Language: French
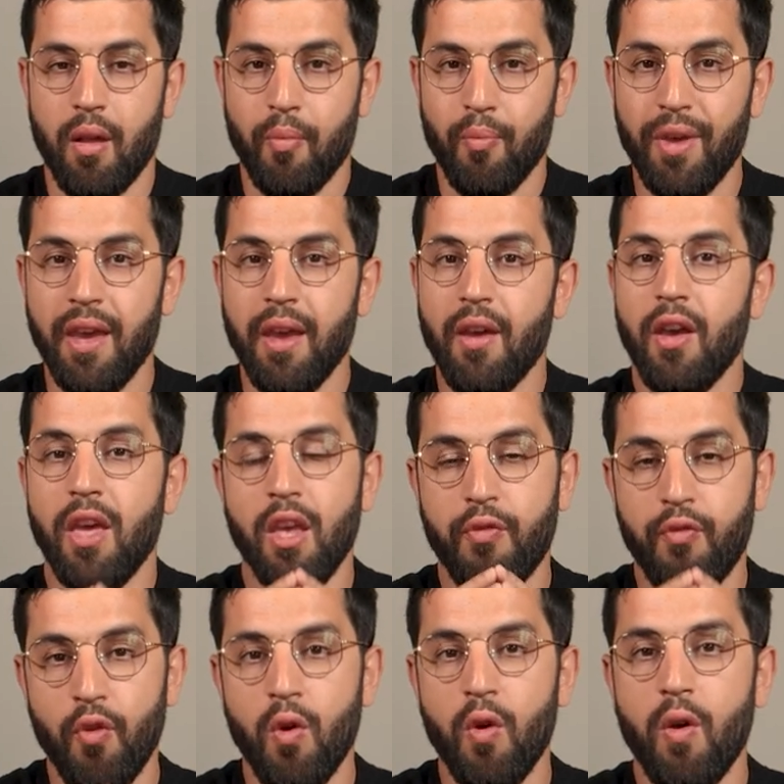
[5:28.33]
mais il
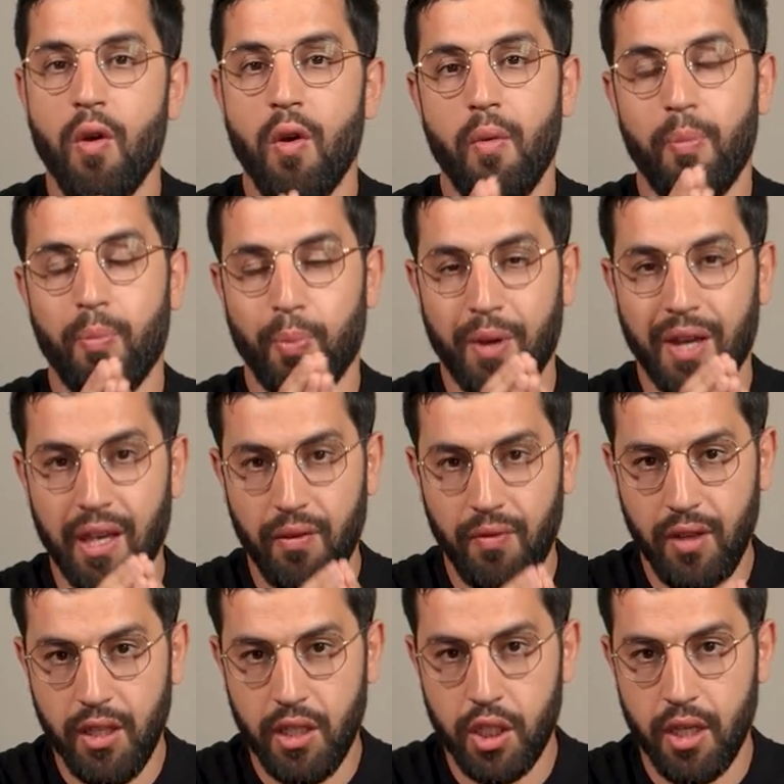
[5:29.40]
faut
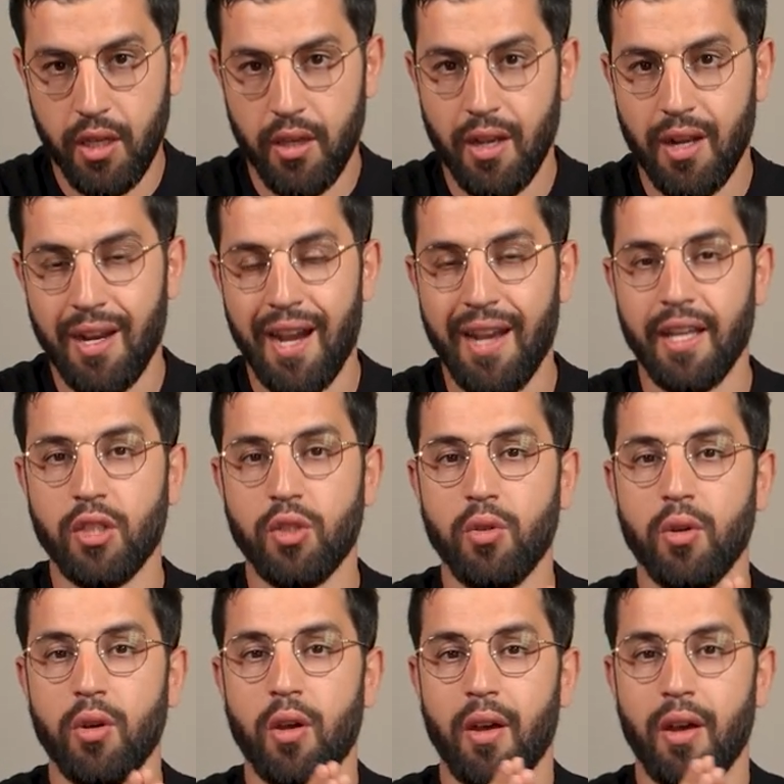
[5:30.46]
privilégier la
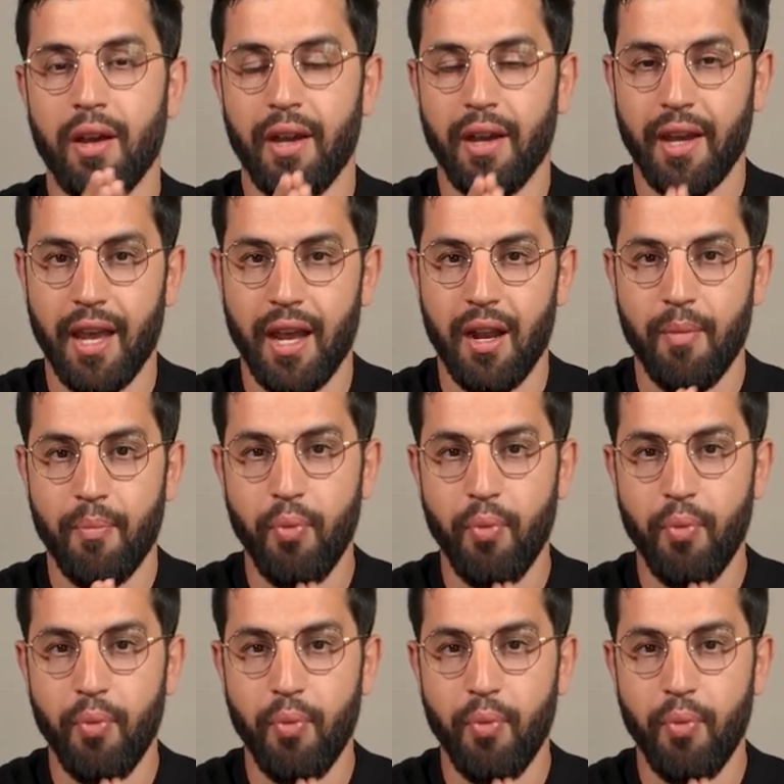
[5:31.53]
lecture réelle.